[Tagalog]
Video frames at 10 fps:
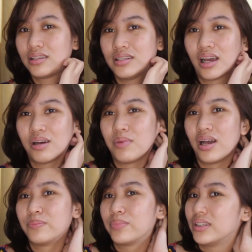
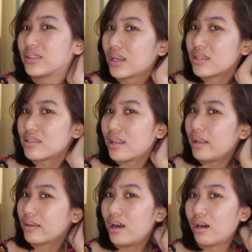kinakabahan pa rin kasi
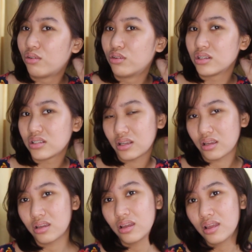talaga ako kasi